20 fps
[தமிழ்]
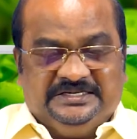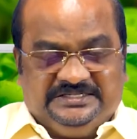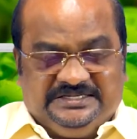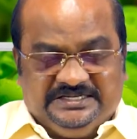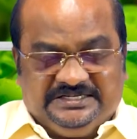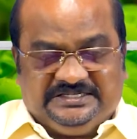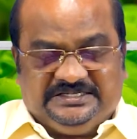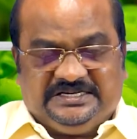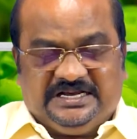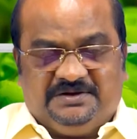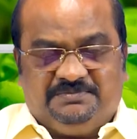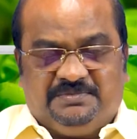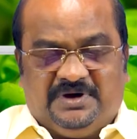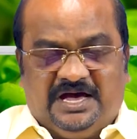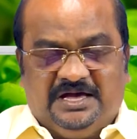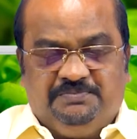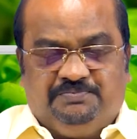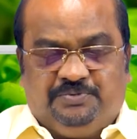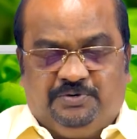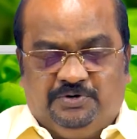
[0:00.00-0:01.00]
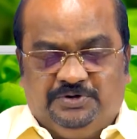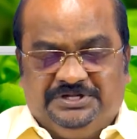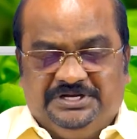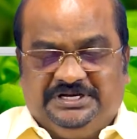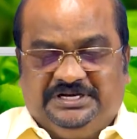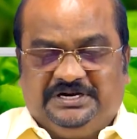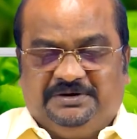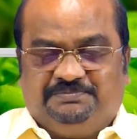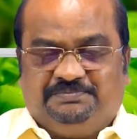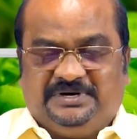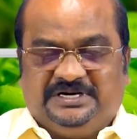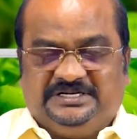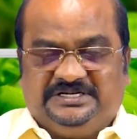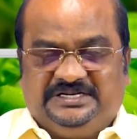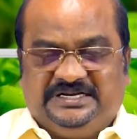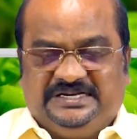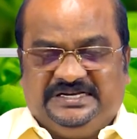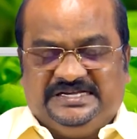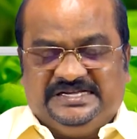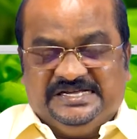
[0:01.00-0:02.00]
திட்டமாய்
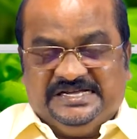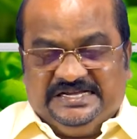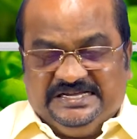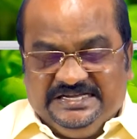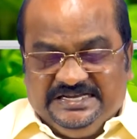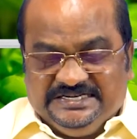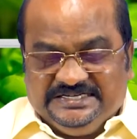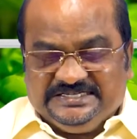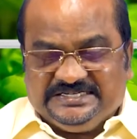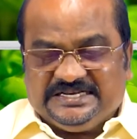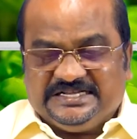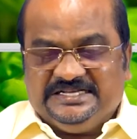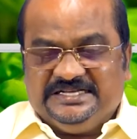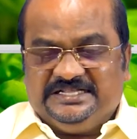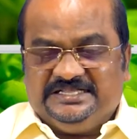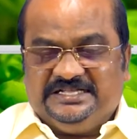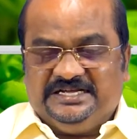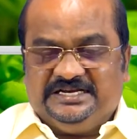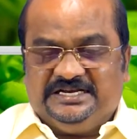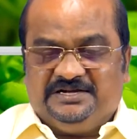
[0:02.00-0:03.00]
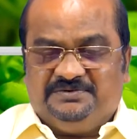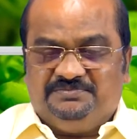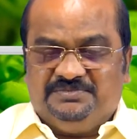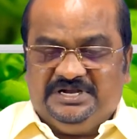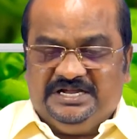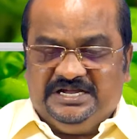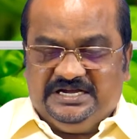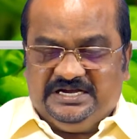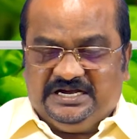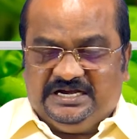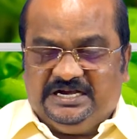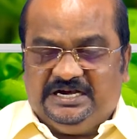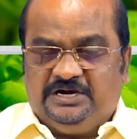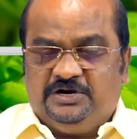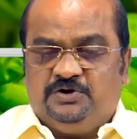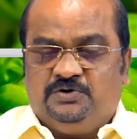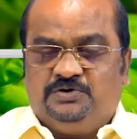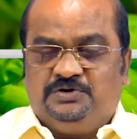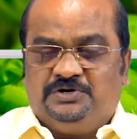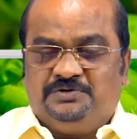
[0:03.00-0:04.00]
போதிக்கப்பட்டு இன்றைய தினம் நீங்கள்
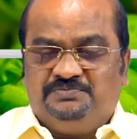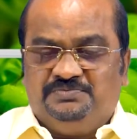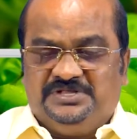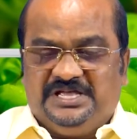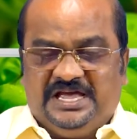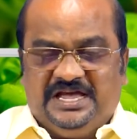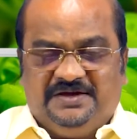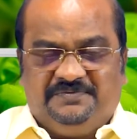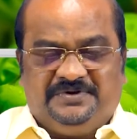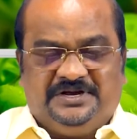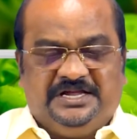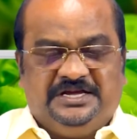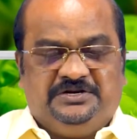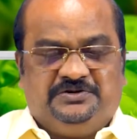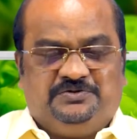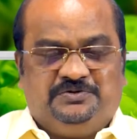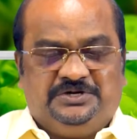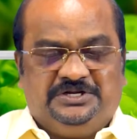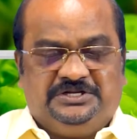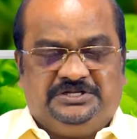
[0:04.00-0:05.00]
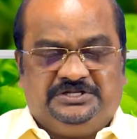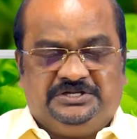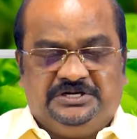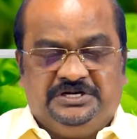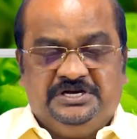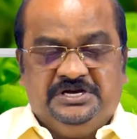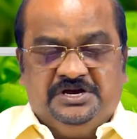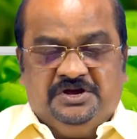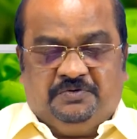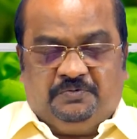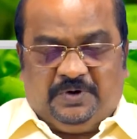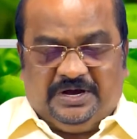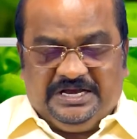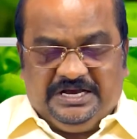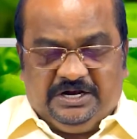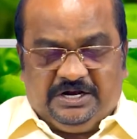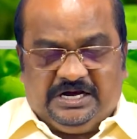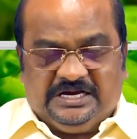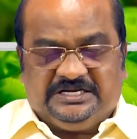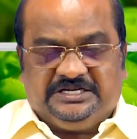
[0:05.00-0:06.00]
எல்லோரும் தேவனை குறித்து
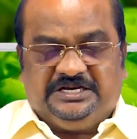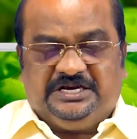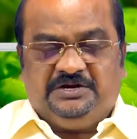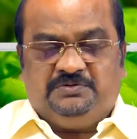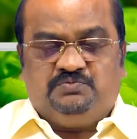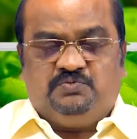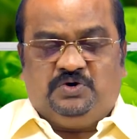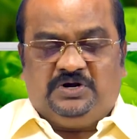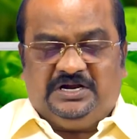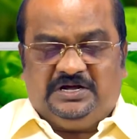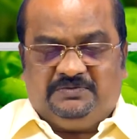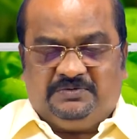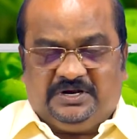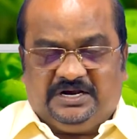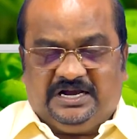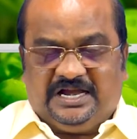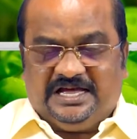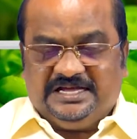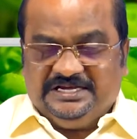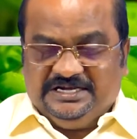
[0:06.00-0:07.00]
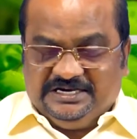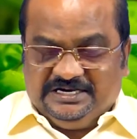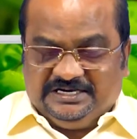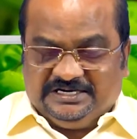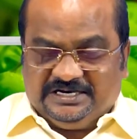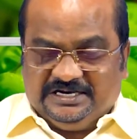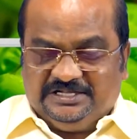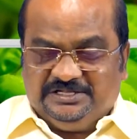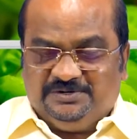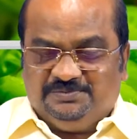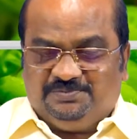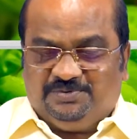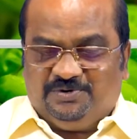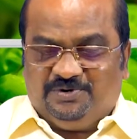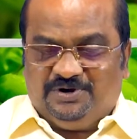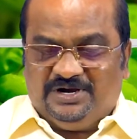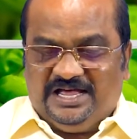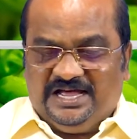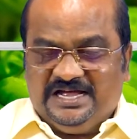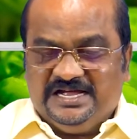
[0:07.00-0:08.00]
வைராக்கியம் உள்ளவர்களாக இருக்கிறது
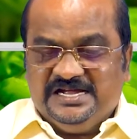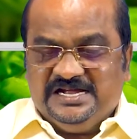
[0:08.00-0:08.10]
போல